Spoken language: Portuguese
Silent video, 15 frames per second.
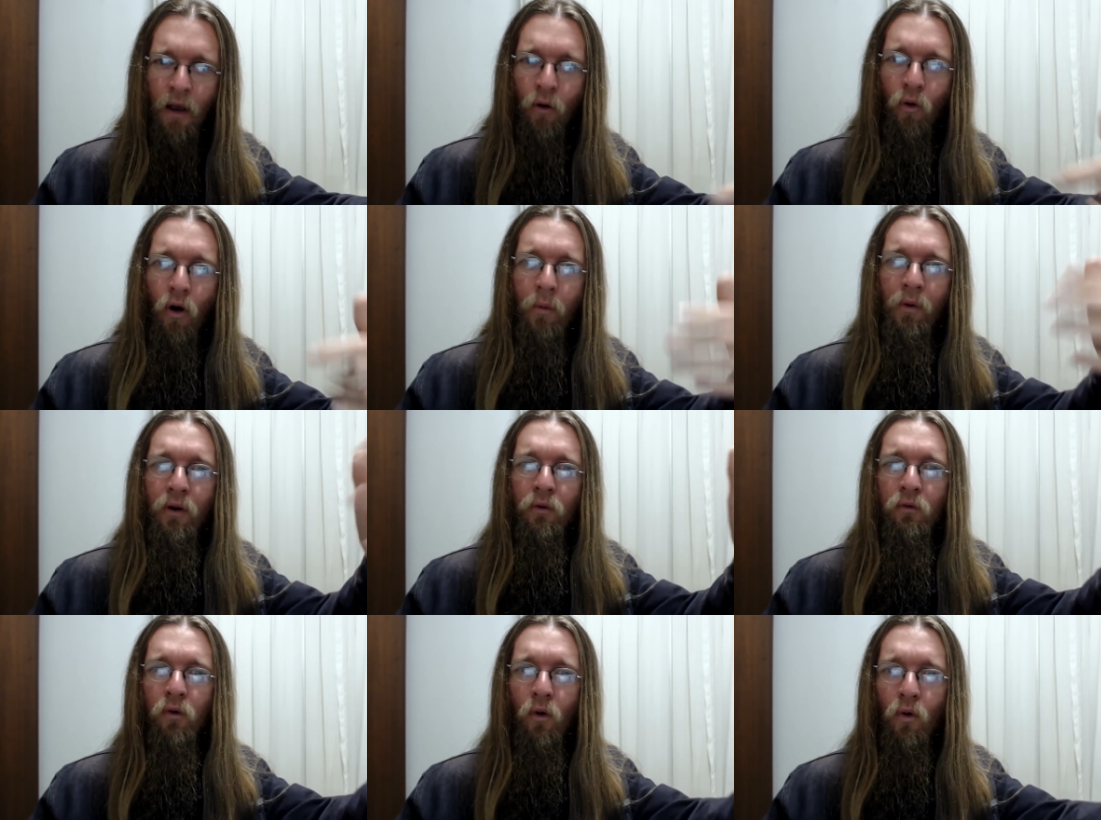Como
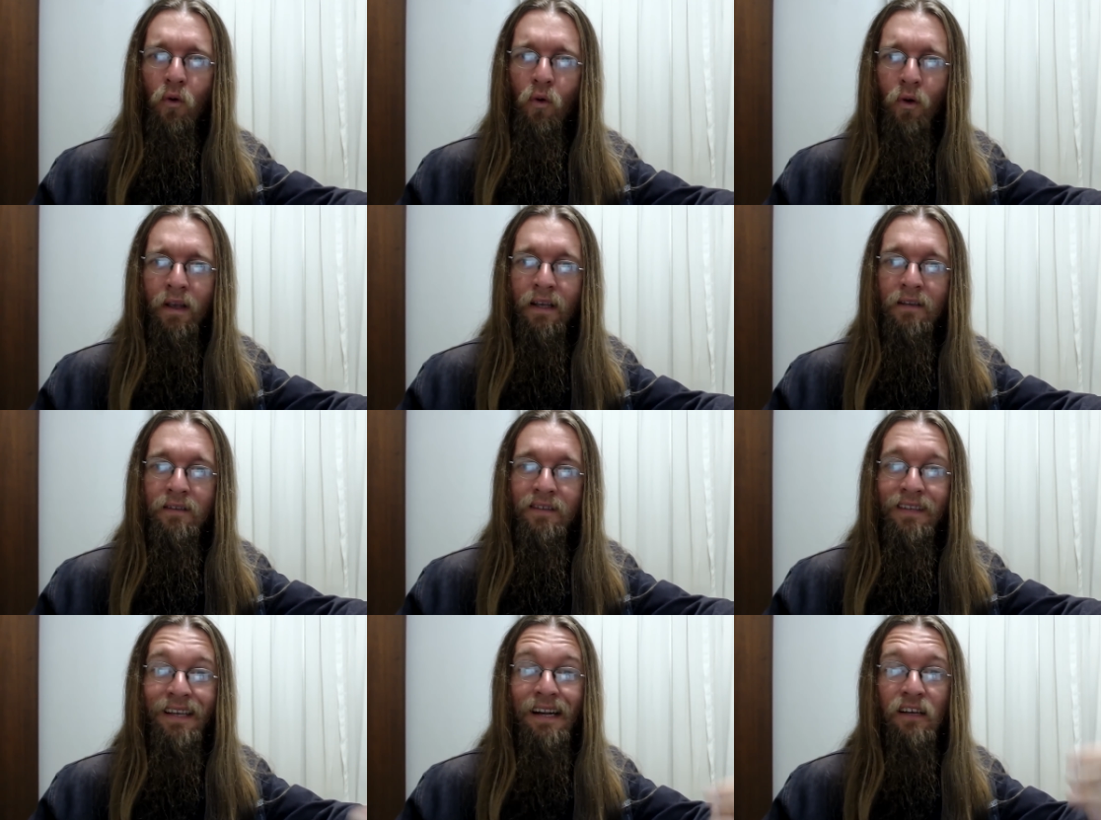eu vou
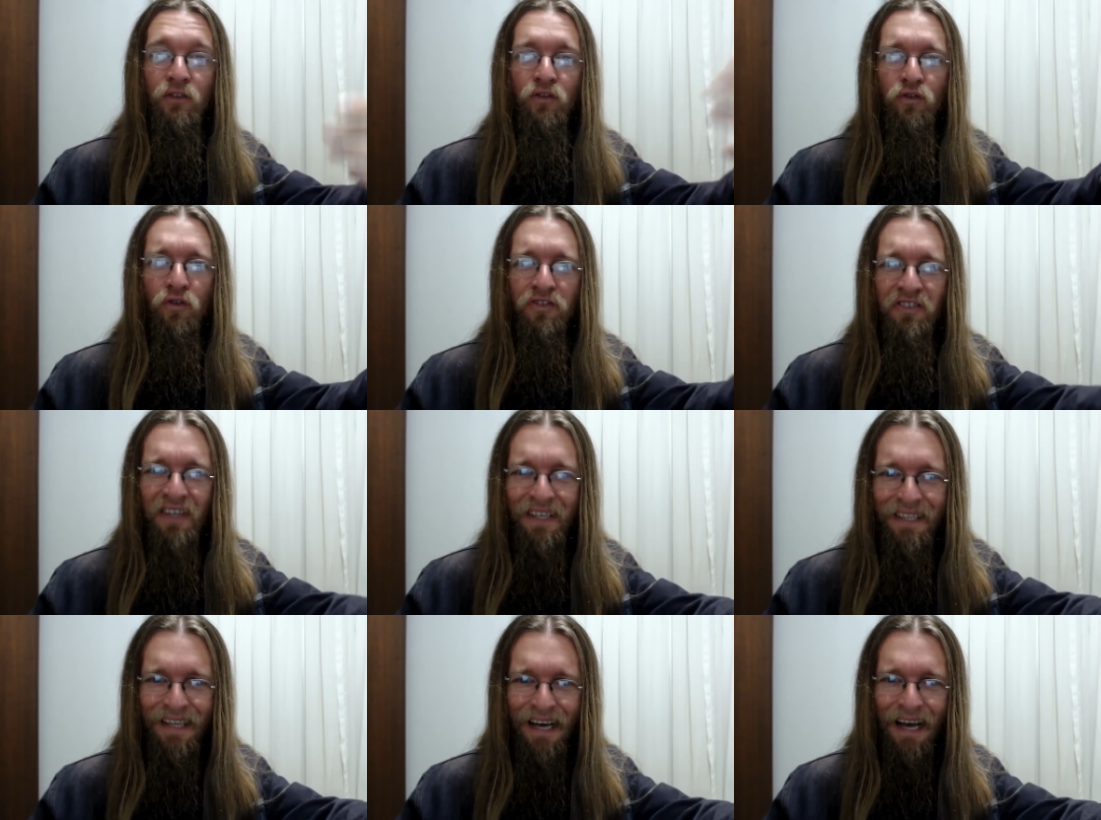conhecer a
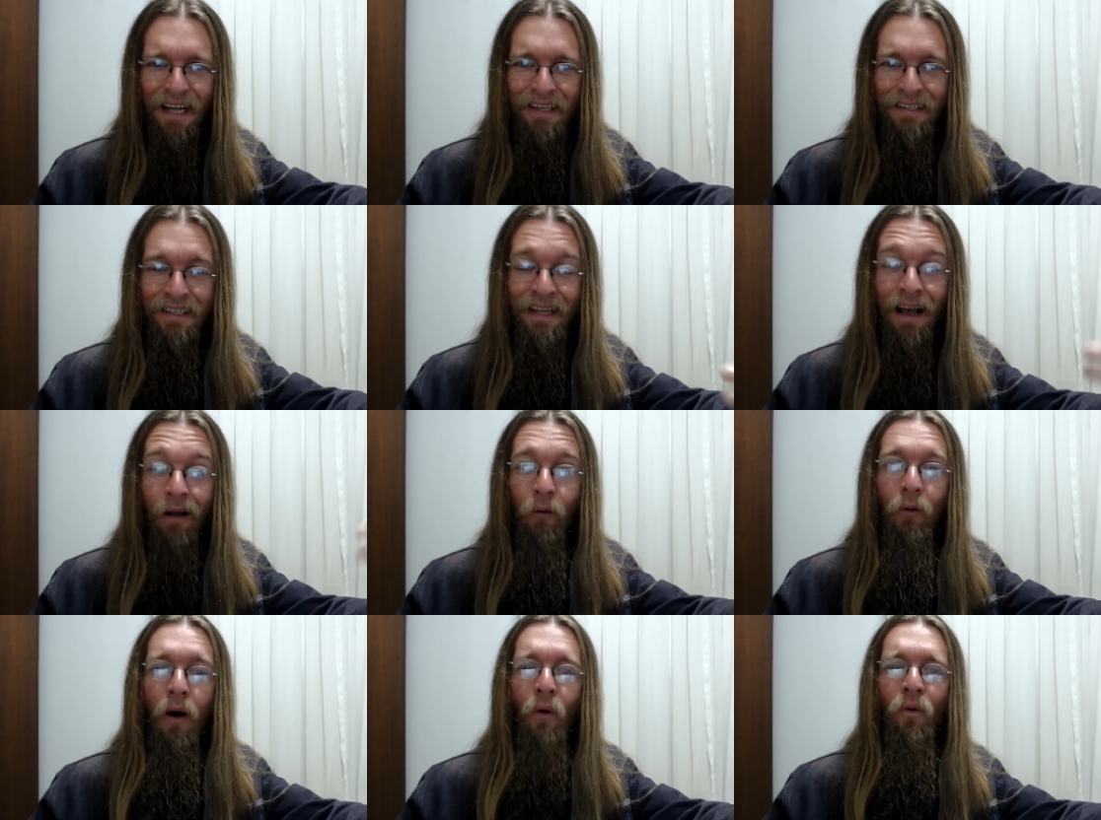sociedade na
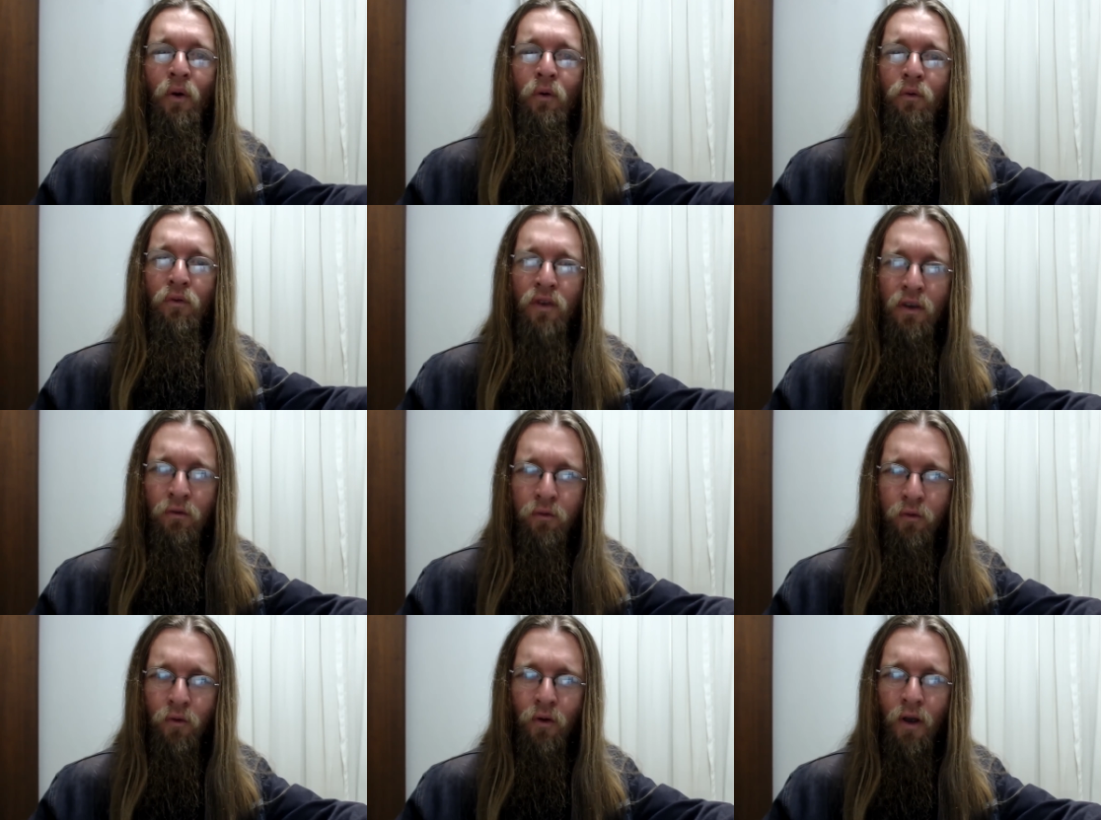qual eu vivo?